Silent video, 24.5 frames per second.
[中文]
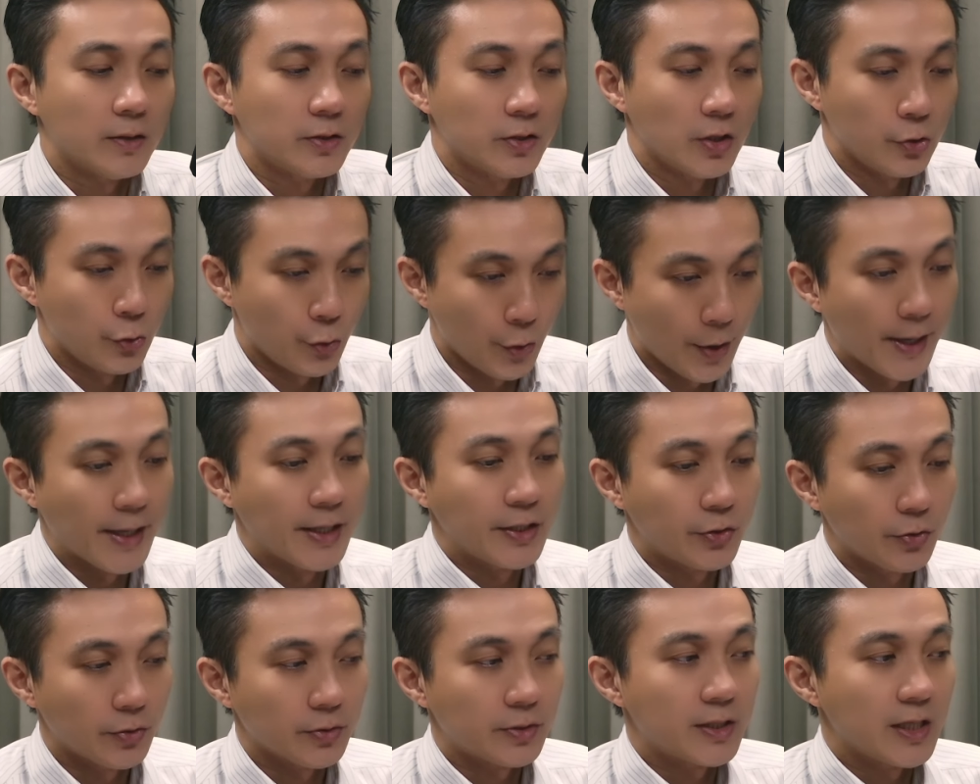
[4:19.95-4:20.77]
的原
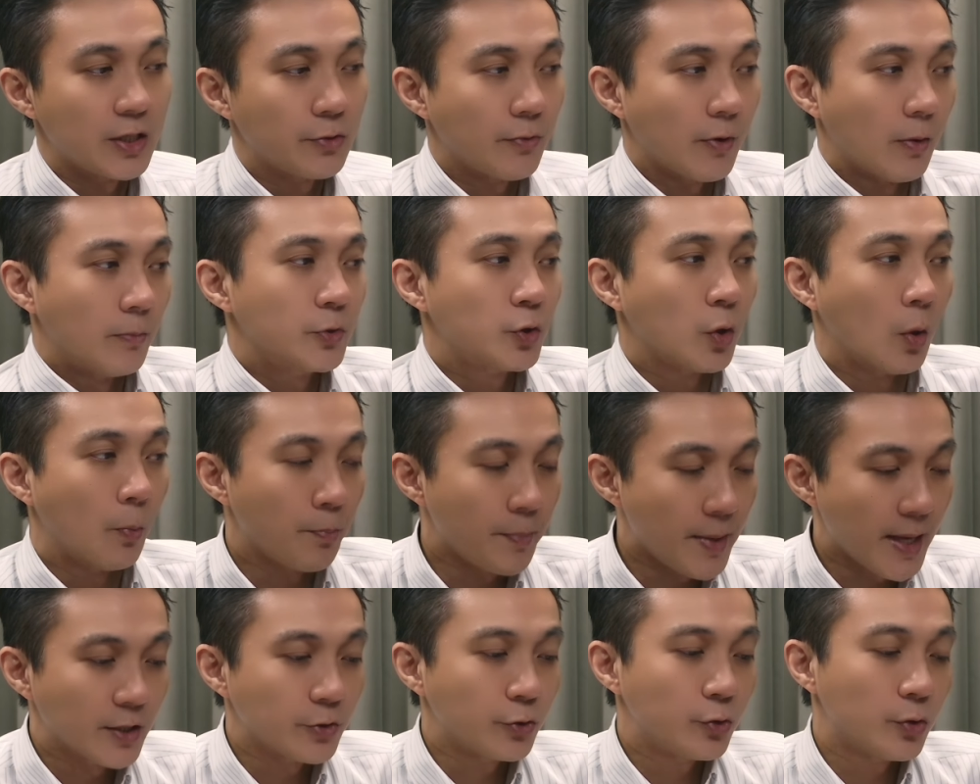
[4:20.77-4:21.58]
因就是因为我们从
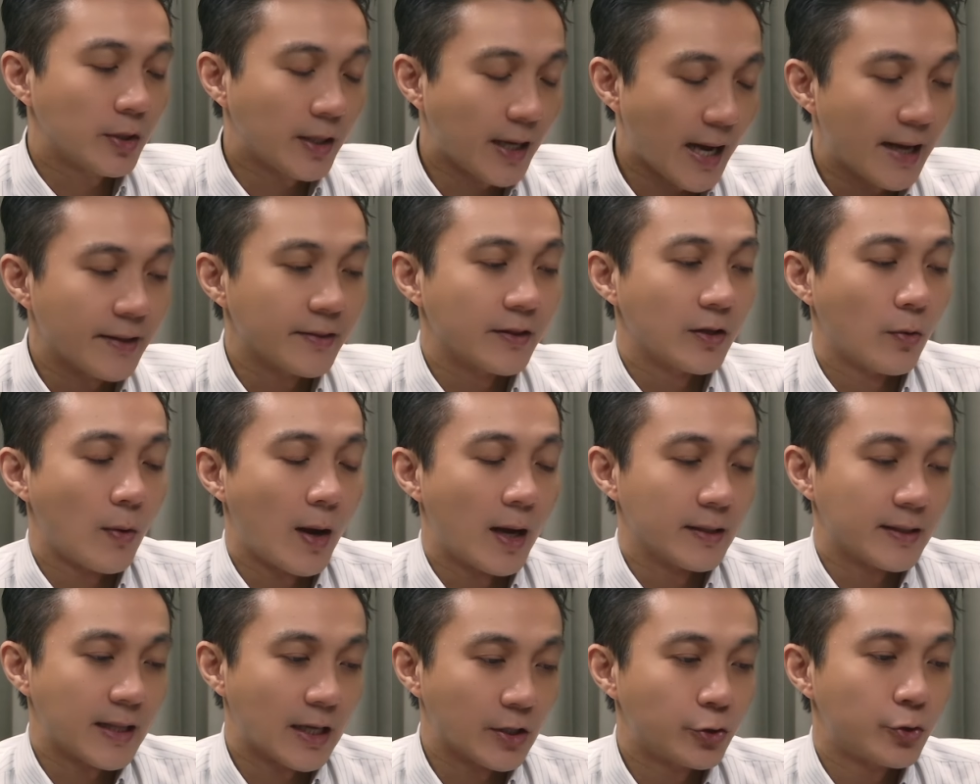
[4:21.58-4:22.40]
面去看的
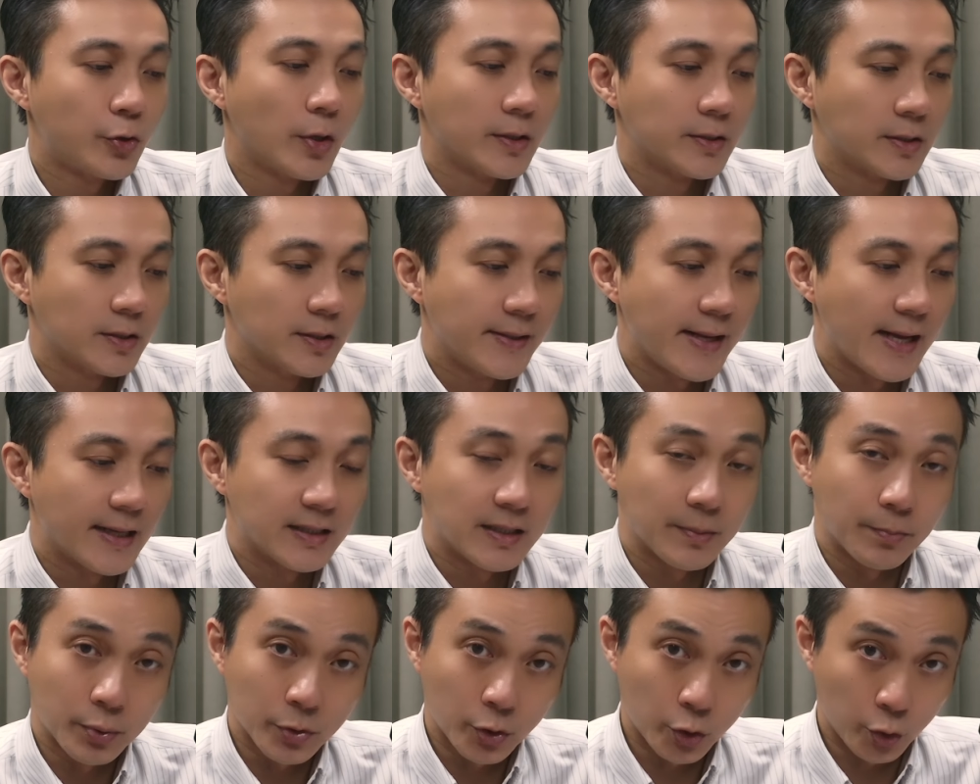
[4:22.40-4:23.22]
话，它确实量
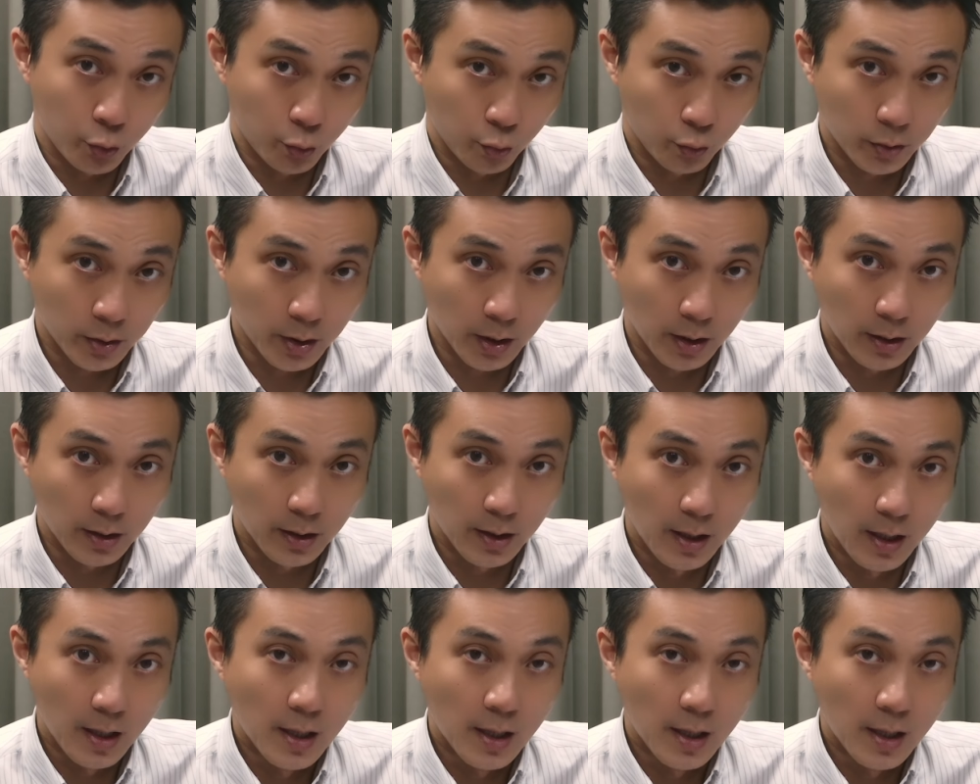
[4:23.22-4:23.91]
是不足的，